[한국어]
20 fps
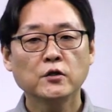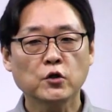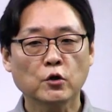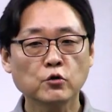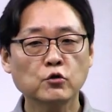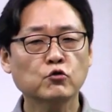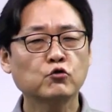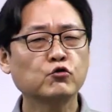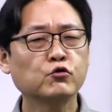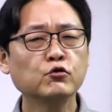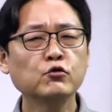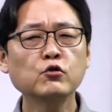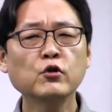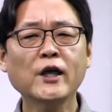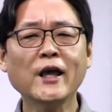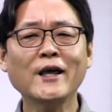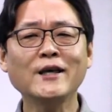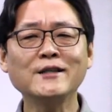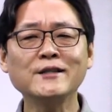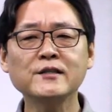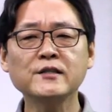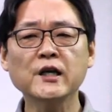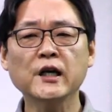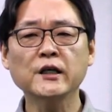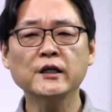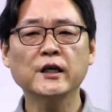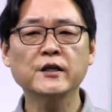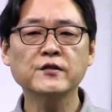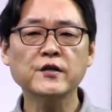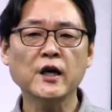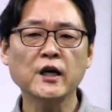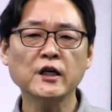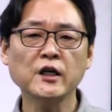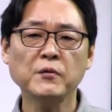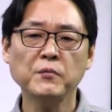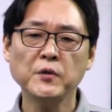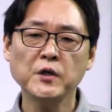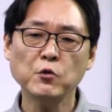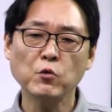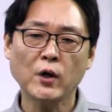적어도 두 개 이상의
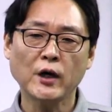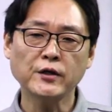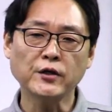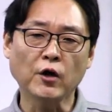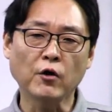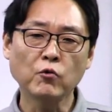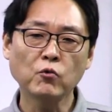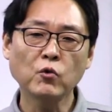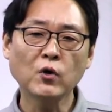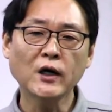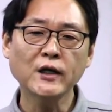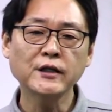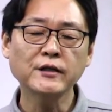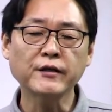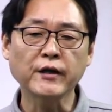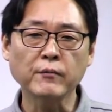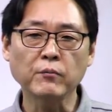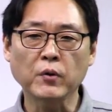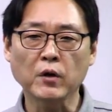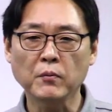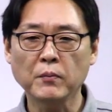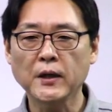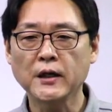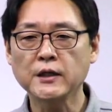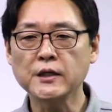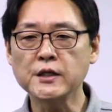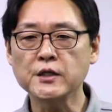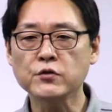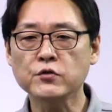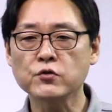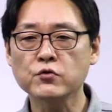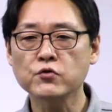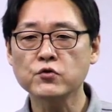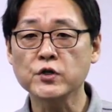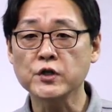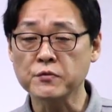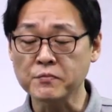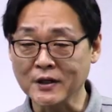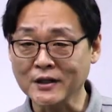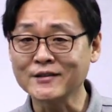상임위와 연관이 된 법안이 있을
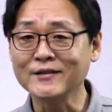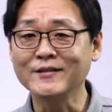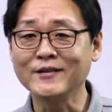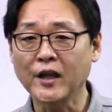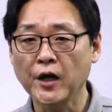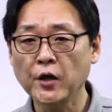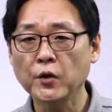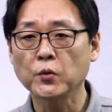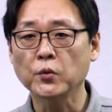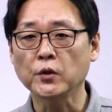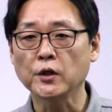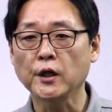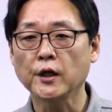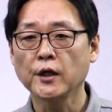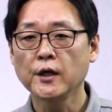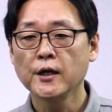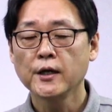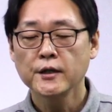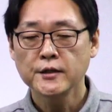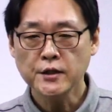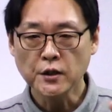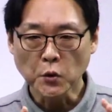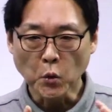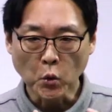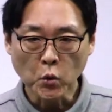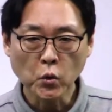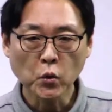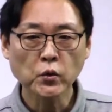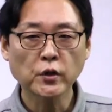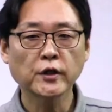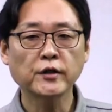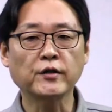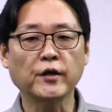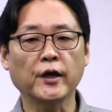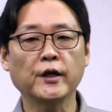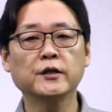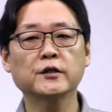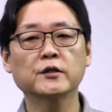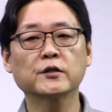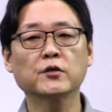수 있습니다. 그 내용이 이제 이렇게
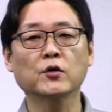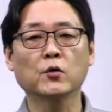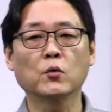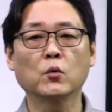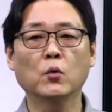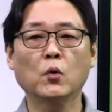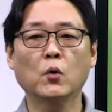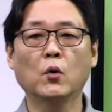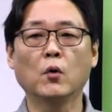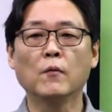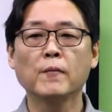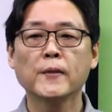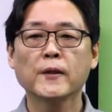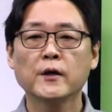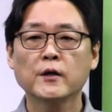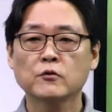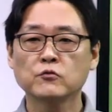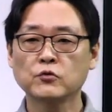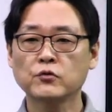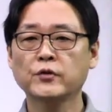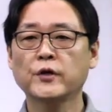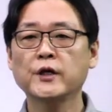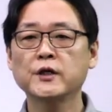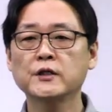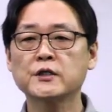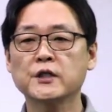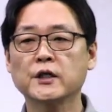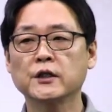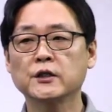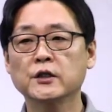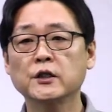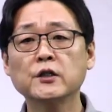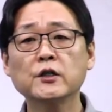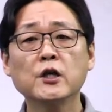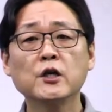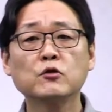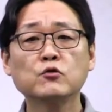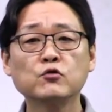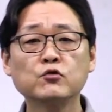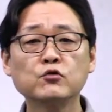되는 경우
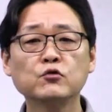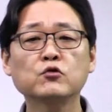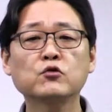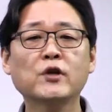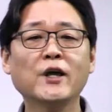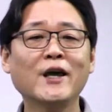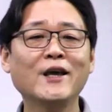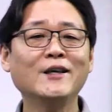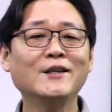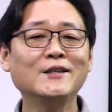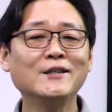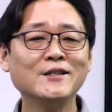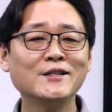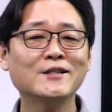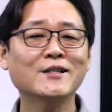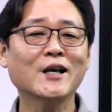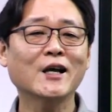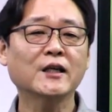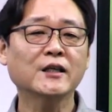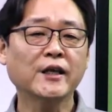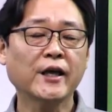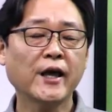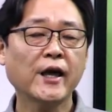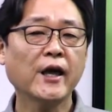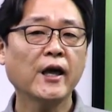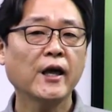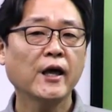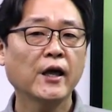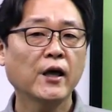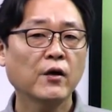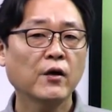국회의장은 두 개 이상의